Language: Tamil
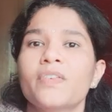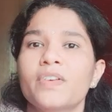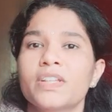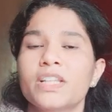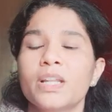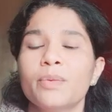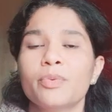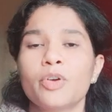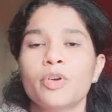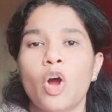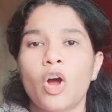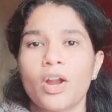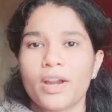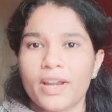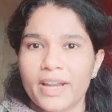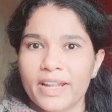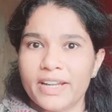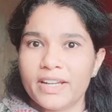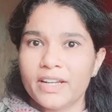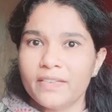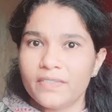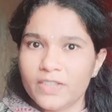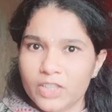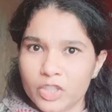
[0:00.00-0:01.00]
வந்து நமக்கு
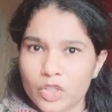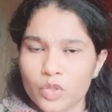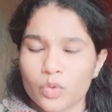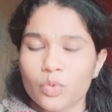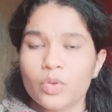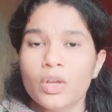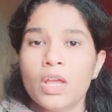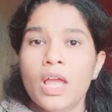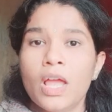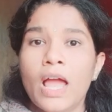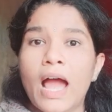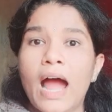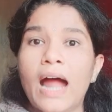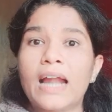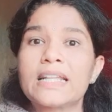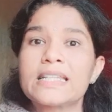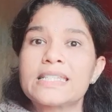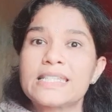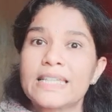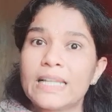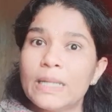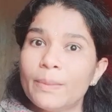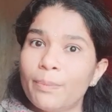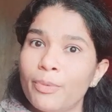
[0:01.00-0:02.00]
ஆன்லைனில் வந்துடும்
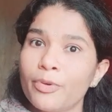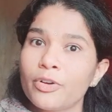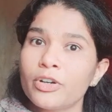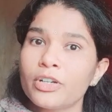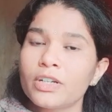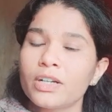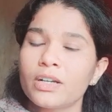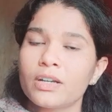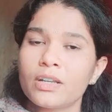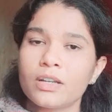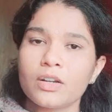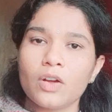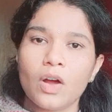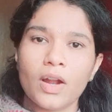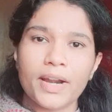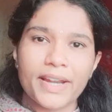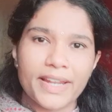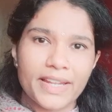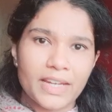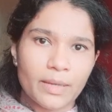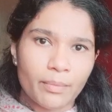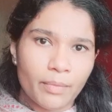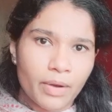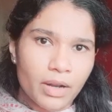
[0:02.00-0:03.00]
ஆனால் சில பொருட்கள் இருக்கும்
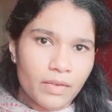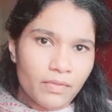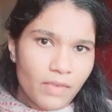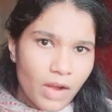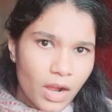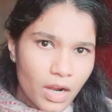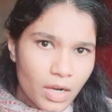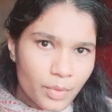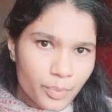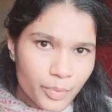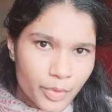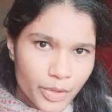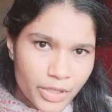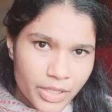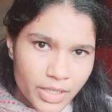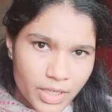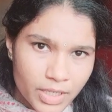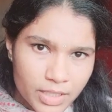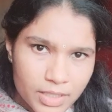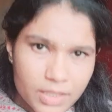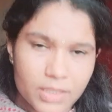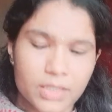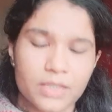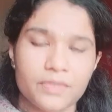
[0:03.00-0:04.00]
ஆன்லைனில் நம்மளால் வாங்க
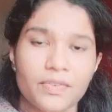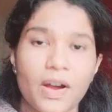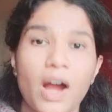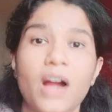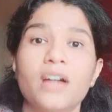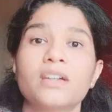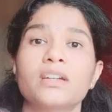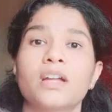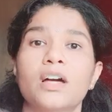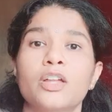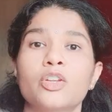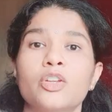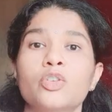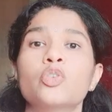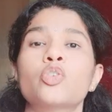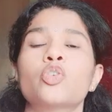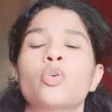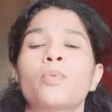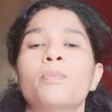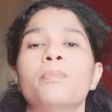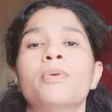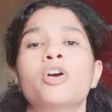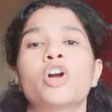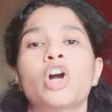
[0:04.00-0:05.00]
முடியாது வாங்கினாலும்
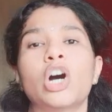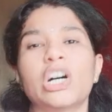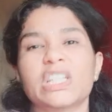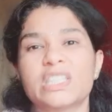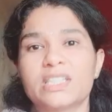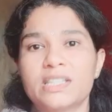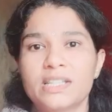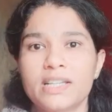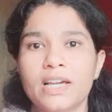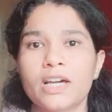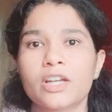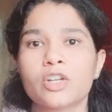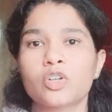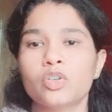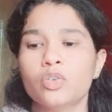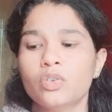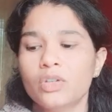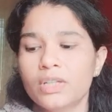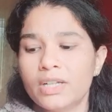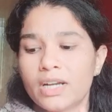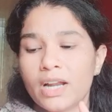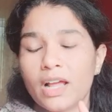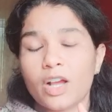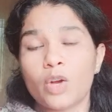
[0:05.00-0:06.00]
ரொம்ப காஸ்ட்லியாக
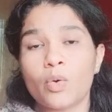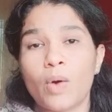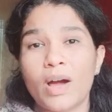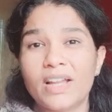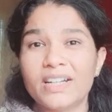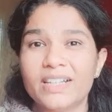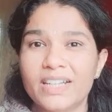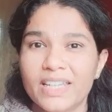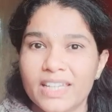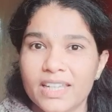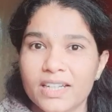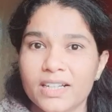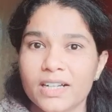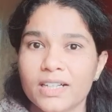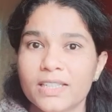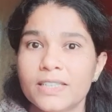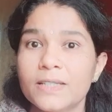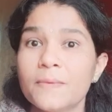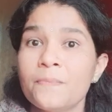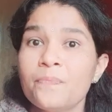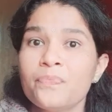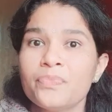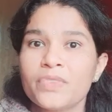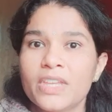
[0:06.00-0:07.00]
இருக்கும் இல்லைனா குவாலிட்டி
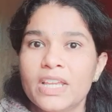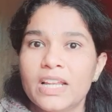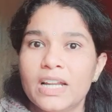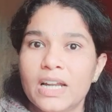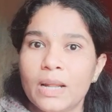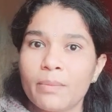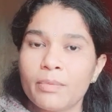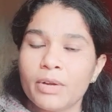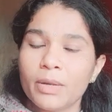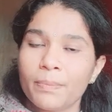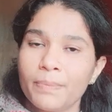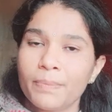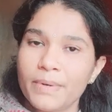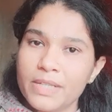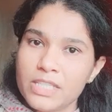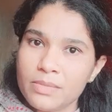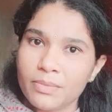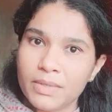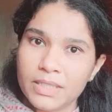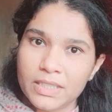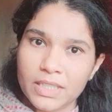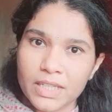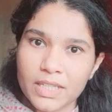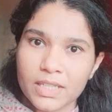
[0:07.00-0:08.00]
இருக்காது இல்லை நமக்கு பிடிச்ச
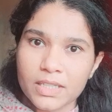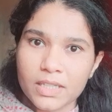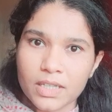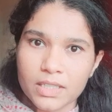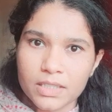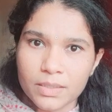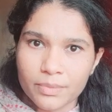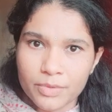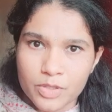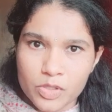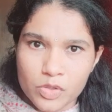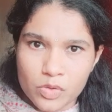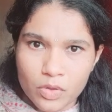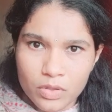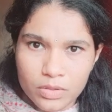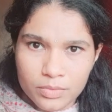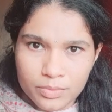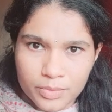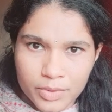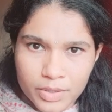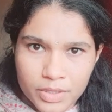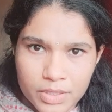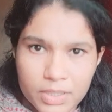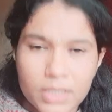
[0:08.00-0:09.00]
மாதிரி இருக்காது அப்படின்னு
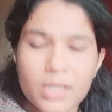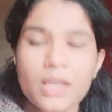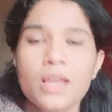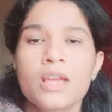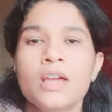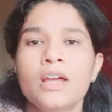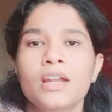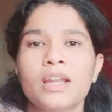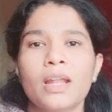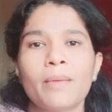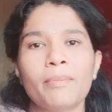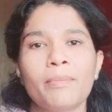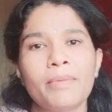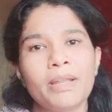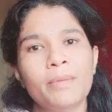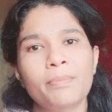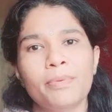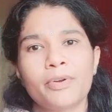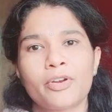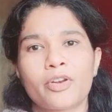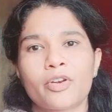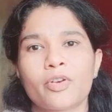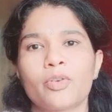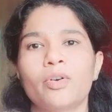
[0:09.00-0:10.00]
சொல்லும்பொழுது நம்ம என்ன
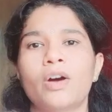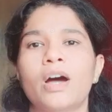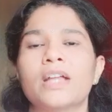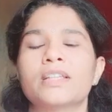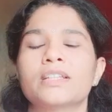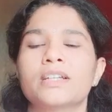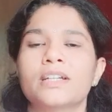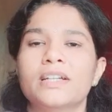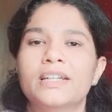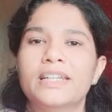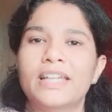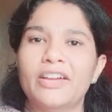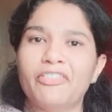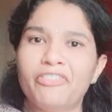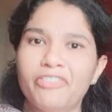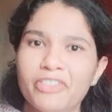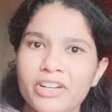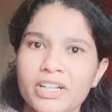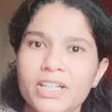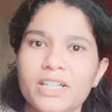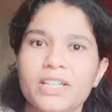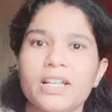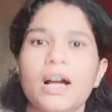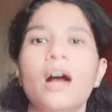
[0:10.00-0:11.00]
பண்ணுறோம் அதுக்கு
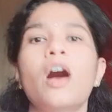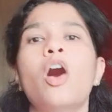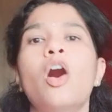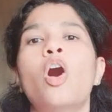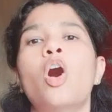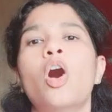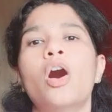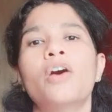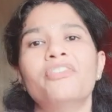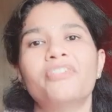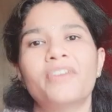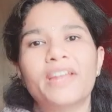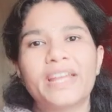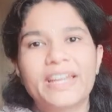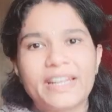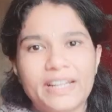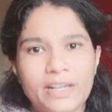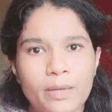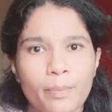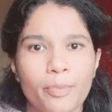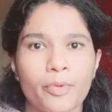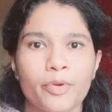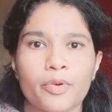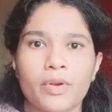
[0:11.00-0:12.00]
டெஃபினட்டாக
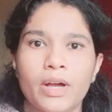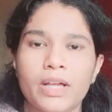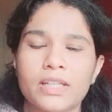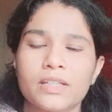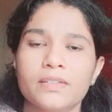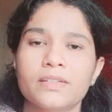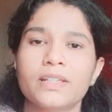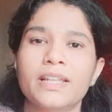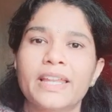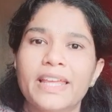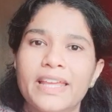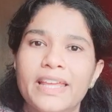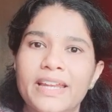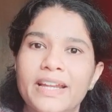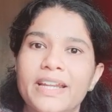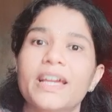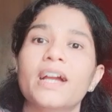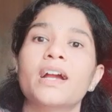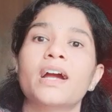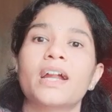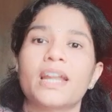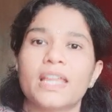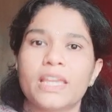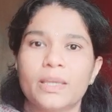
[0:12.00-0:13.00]
ஆஃப்லைனுக்கு போகிறோம் அதாவது
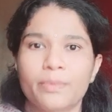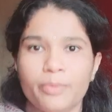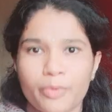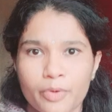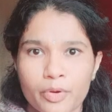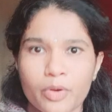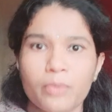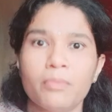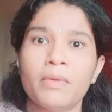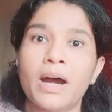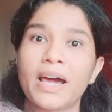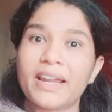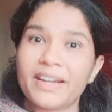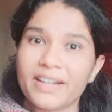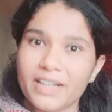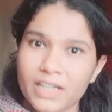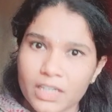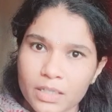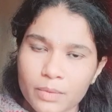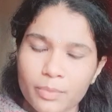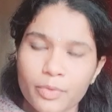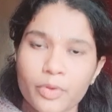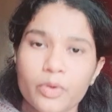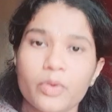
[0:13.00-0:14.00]
நேரடியாக கடைக்கு போகிறோம்
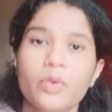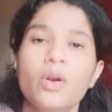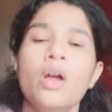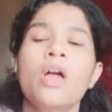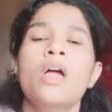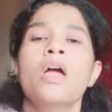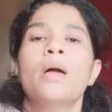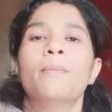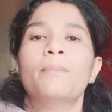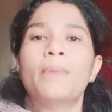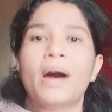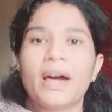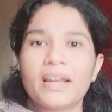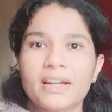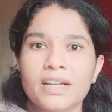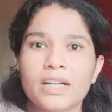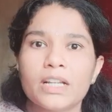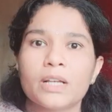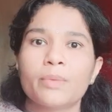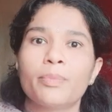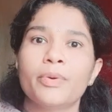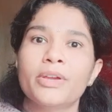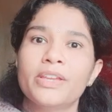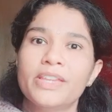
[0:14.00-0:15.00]
மார்க்கெட்டுக்கு போகிறோம்
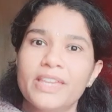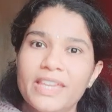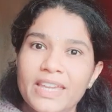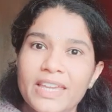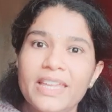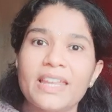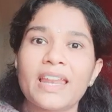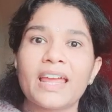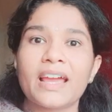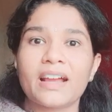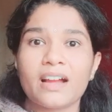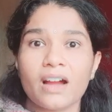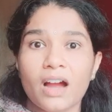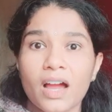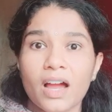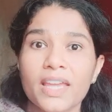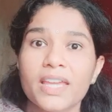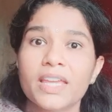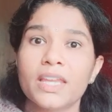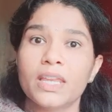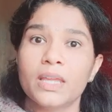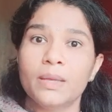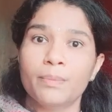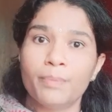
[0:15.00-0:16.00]
மார்க்கெட்டுக்கு போய் கீரை
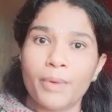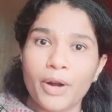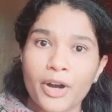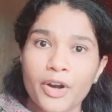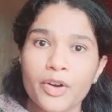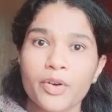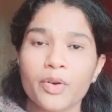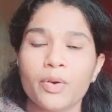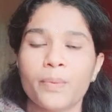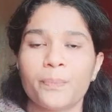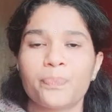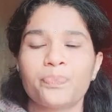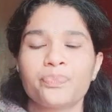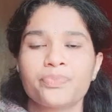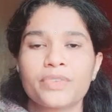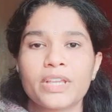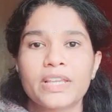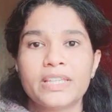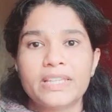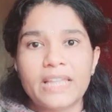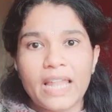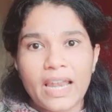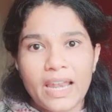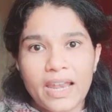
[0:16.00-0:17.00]
காய்கறி பழம்
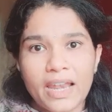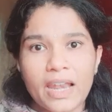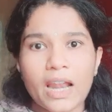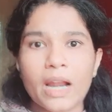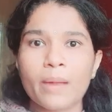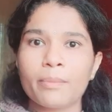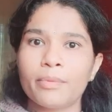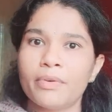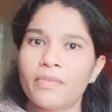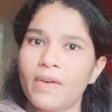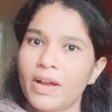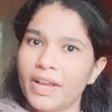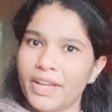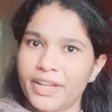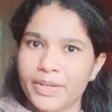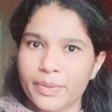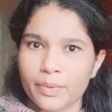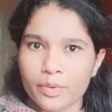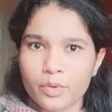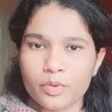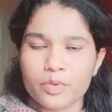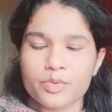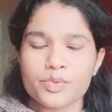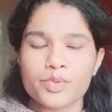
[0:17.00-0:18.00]
இதெல்லாம் நம்ம
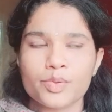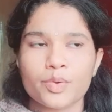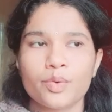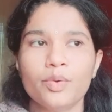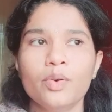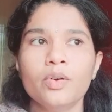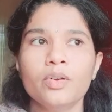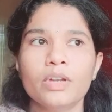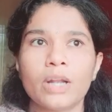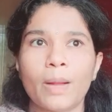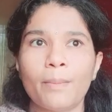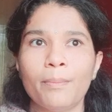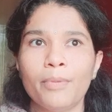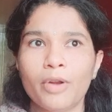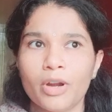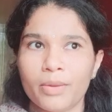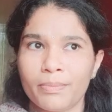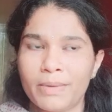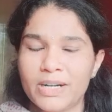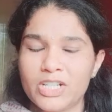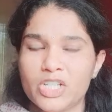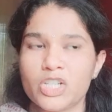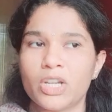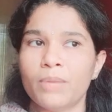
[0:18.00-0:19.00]
வாங்கிட்டு வரோம் ஸோ நம்மளோட
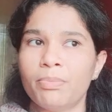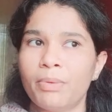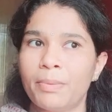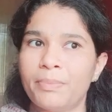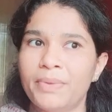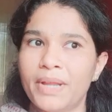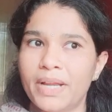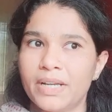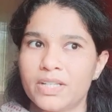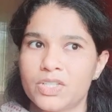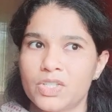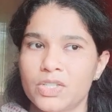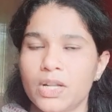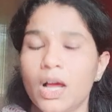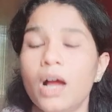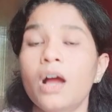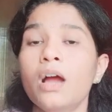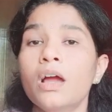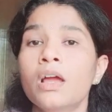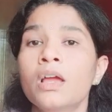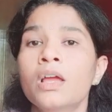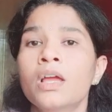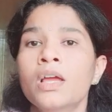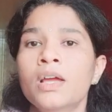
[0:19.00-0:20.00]
பட்ஜெட் இப்போ எப்படி ஆயிடுச்சுன்னா
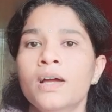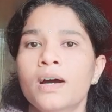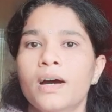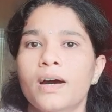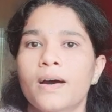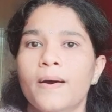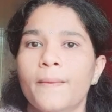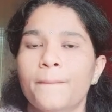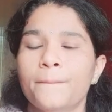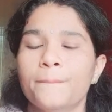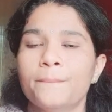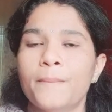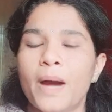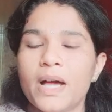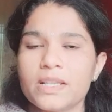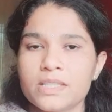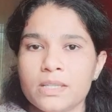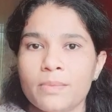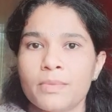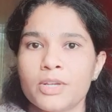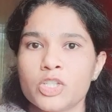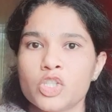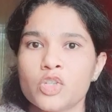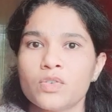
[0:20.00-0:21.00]

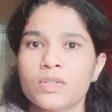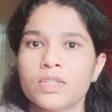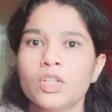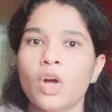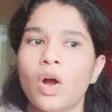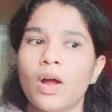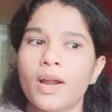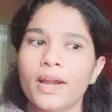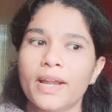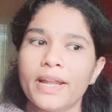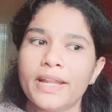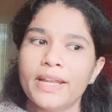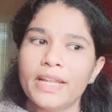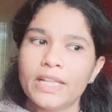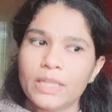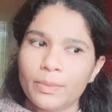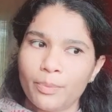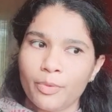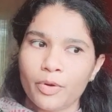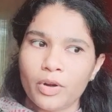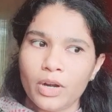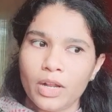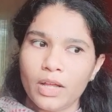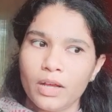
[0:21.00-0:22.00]
மாதம் மாதம் வந்து ஆன்லைன்
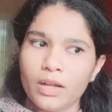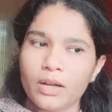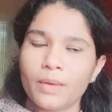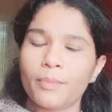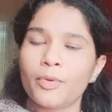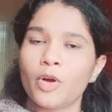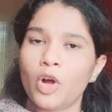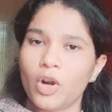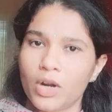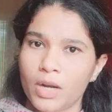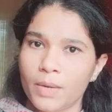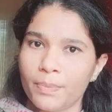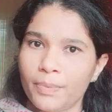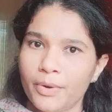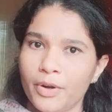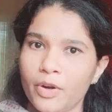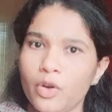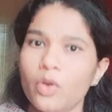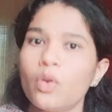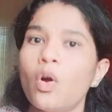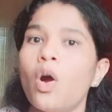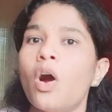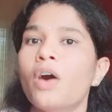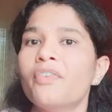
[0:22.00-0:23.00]
இந்த பொருள்லாம் நம்ம ஆர்டர்
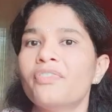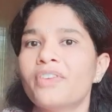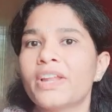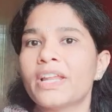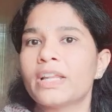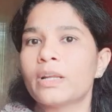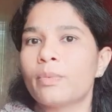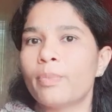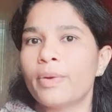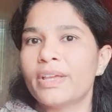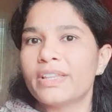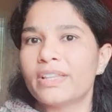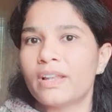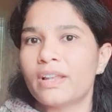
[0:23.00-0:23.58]
பண்ணுறோம் ஆஃப்லைனுக்கு போய்